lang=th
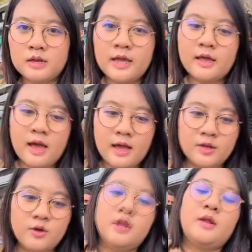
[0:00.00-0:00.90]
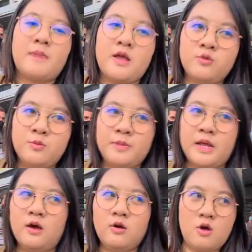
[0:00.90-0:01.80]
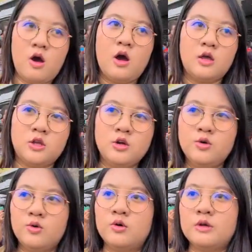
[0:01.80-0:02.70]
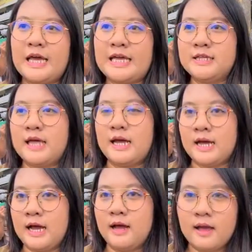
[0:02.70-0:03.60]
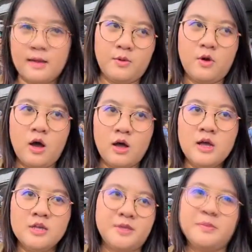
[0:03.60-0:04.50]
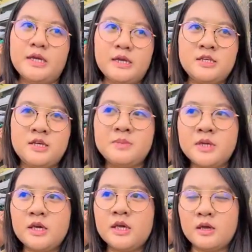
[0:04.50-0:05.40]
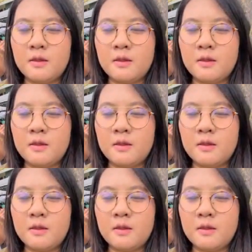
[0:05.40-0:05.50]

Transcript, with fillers: ในการยกระดับการชุมนุมเนี่ยเราก็ต้องดูในแต่ละครั้งอะค่ะแล้วก็จะมีทีมที่